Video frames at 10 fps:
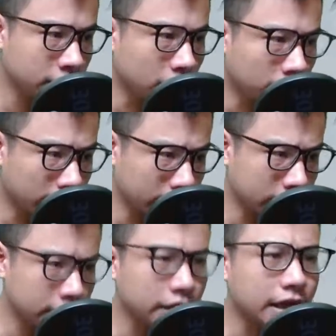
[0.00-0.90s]
Nếu vậy
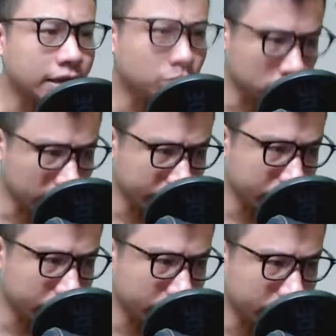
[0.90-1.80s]
thì đánh một
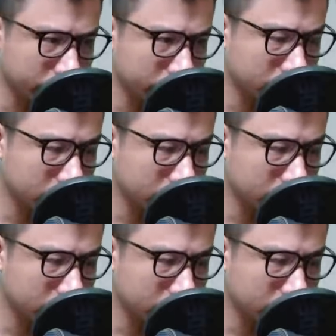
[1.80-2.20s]
trận thôi.